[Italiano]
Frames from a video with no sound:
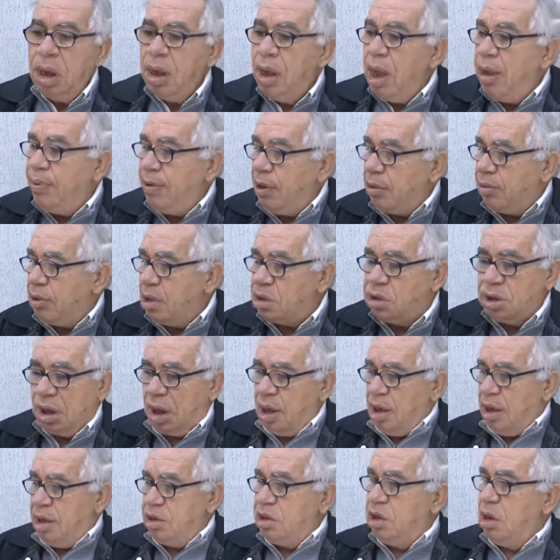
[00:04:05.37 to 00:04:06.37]
E per questo
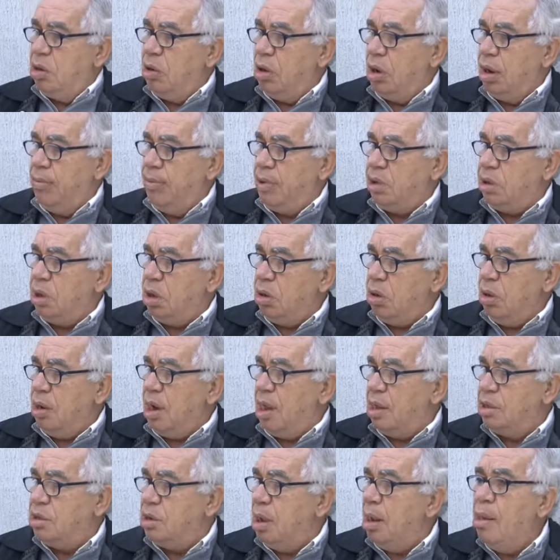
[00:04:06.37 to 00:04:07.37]
la legge non è
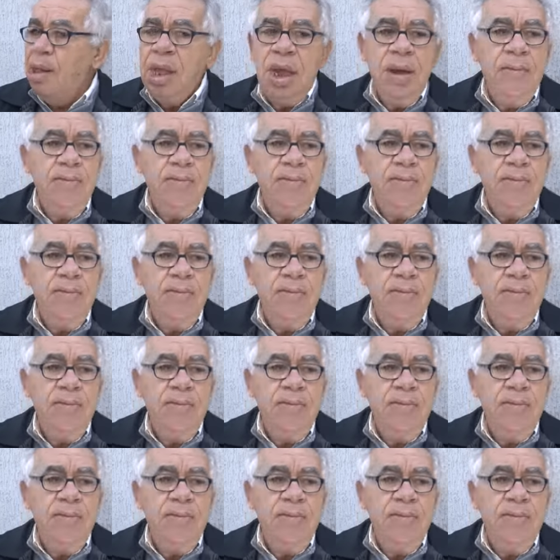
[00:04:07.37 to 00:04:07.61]
mezzoggioranza.